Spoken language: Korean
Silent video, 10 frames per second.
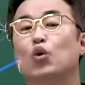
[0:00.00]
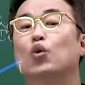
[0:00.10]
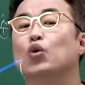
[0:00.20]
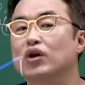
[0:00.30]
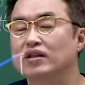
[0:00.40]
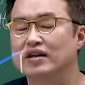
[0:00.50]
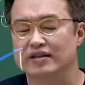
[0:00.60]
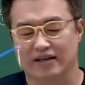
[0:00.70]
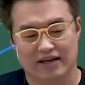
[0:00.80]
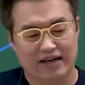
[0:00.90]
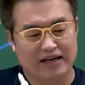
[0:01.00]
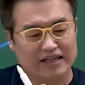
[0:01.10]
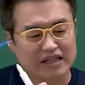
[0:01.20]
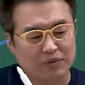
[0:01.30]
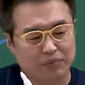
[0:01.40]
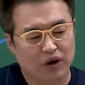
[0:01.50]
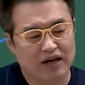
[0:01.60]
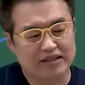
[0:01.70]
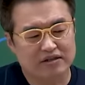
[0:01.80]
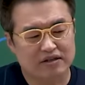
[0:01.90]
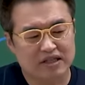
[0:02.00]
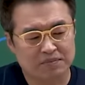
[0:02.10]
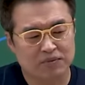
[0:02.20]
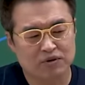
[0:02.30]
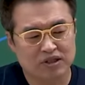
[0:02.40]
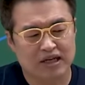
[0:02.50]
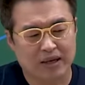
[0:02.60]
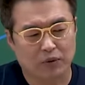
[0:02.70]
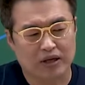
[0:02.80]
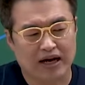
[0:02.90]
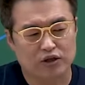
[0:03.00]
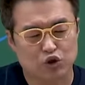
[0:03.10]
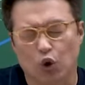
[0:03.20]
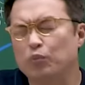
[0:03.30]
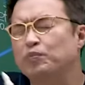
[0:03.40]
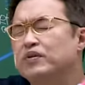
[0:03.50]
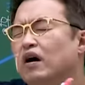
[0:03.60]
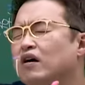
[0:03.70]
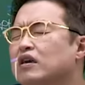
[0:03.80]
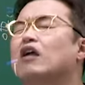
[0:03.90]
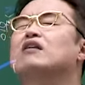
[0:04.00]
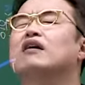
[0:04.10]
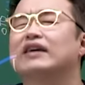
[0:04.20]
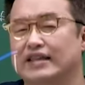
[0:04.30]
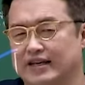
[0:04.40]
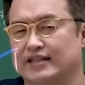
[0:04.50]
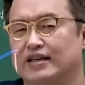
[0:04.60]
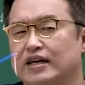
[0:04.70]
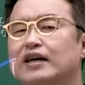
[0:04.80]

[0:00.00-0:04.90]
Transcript: 고려는 그 폐쇄적 신분제보다 좀 더 열려 있는